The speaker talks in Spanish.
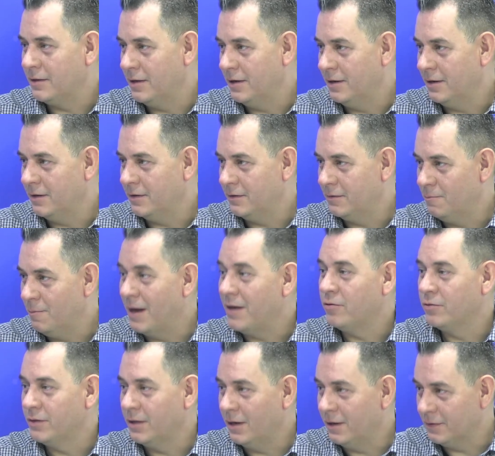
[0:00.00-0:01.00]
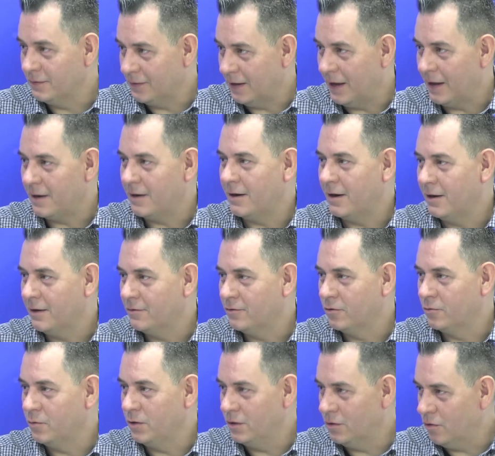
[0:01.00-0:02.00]
quienes van a utilizar estos
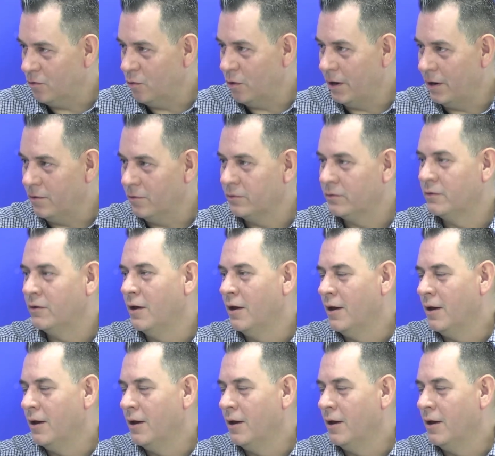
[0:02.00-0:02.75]
videojuegos,